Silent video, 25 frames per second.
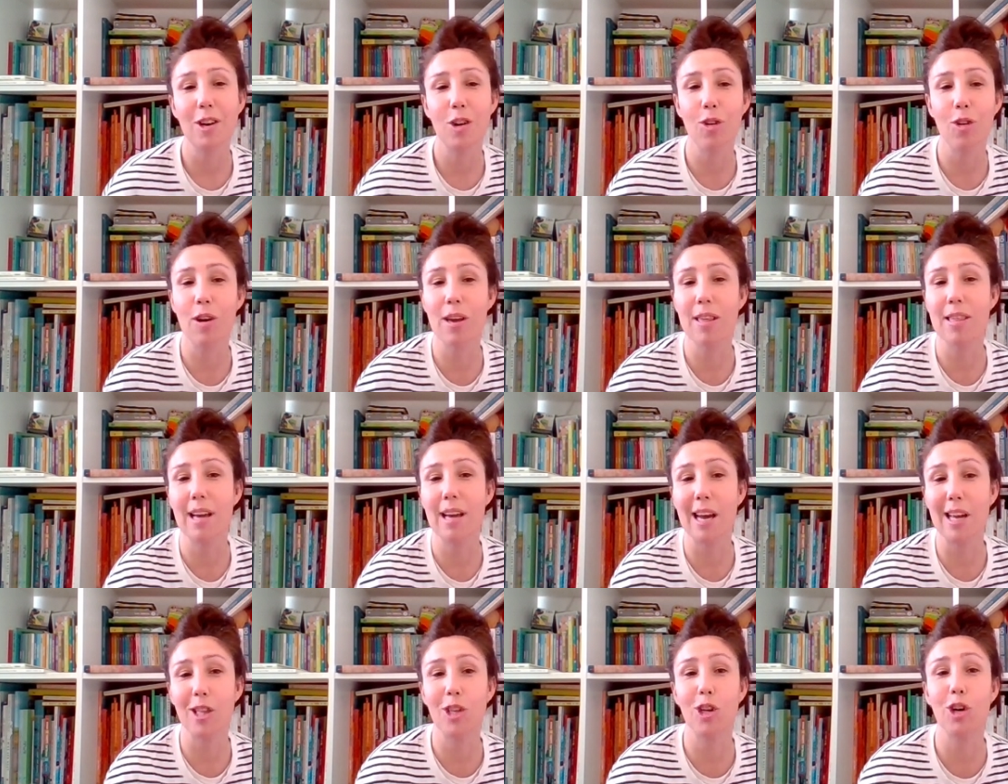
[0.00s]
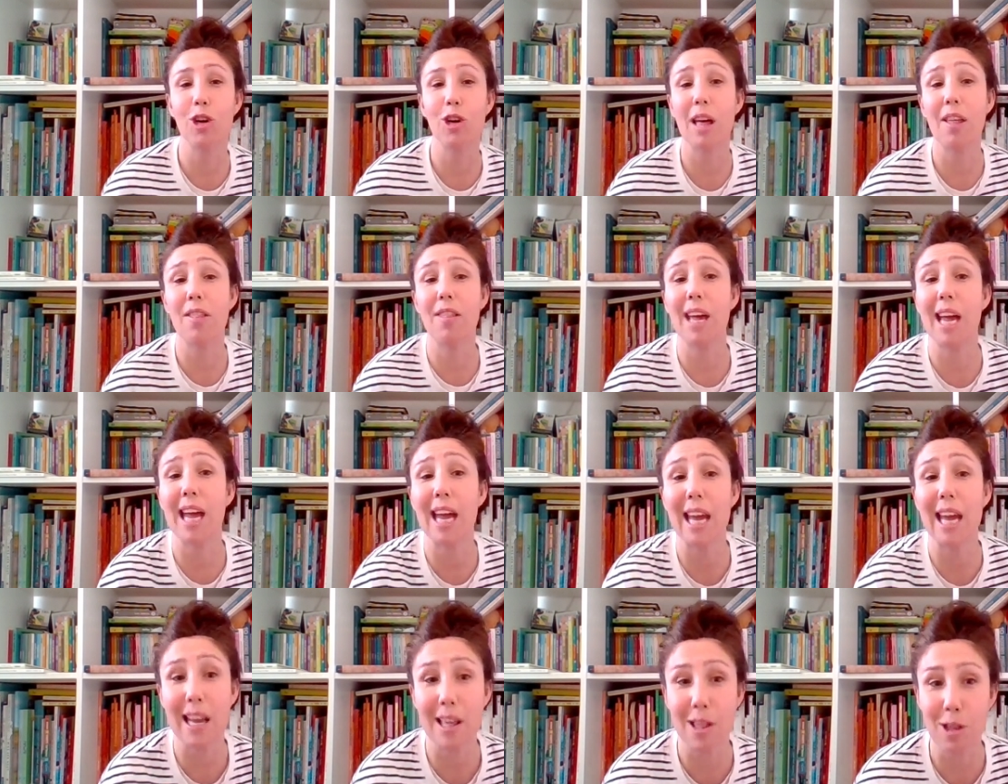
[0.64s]
Con esas historias
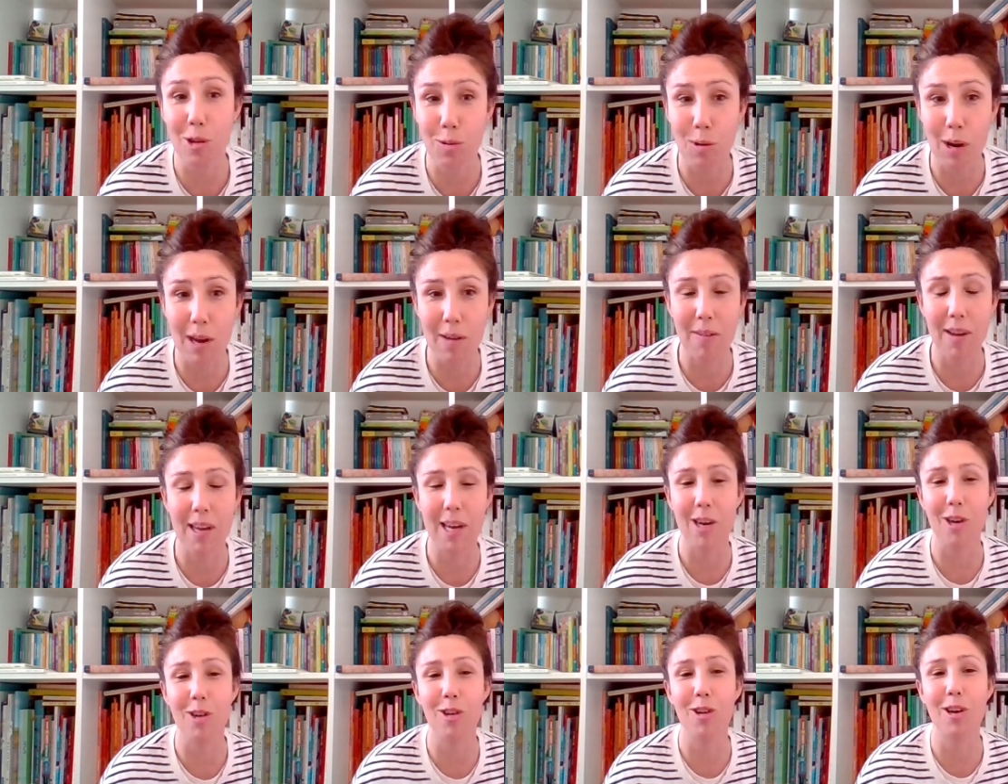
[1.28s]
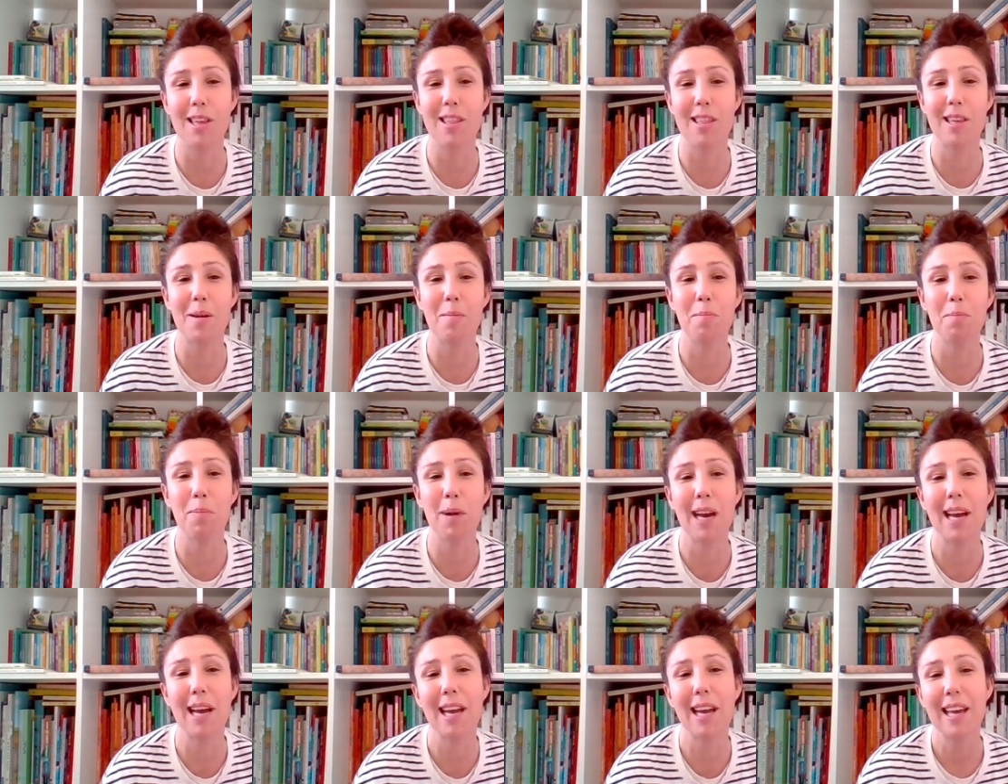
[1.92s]
de eras una vez, ¿no? Que
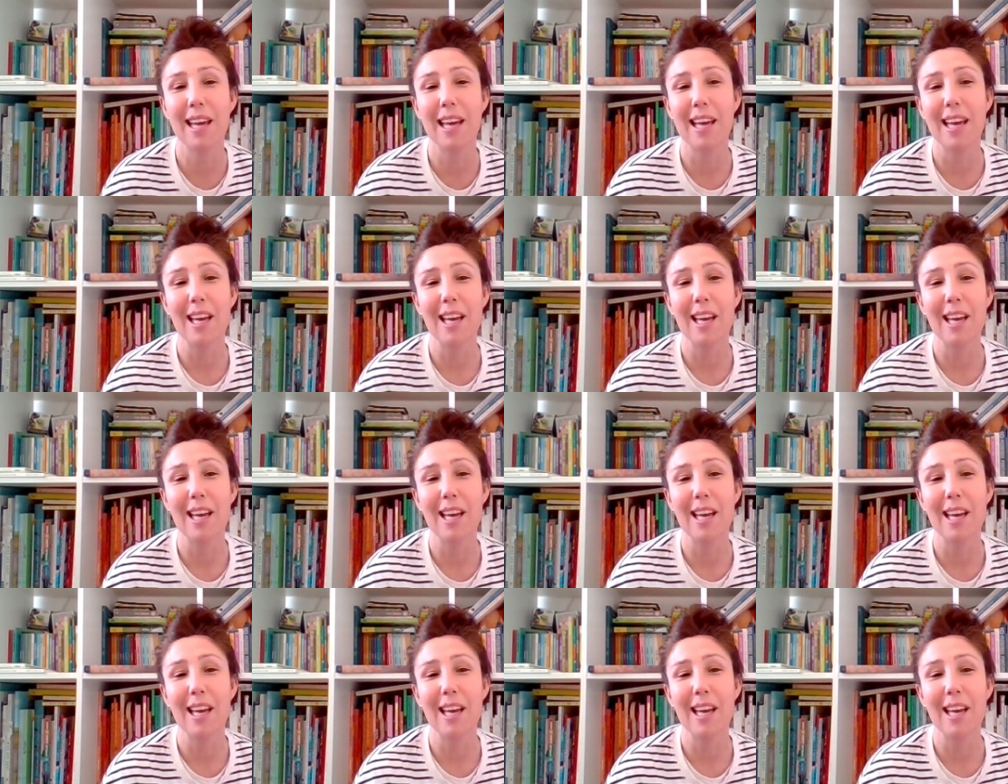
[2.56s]
siempre,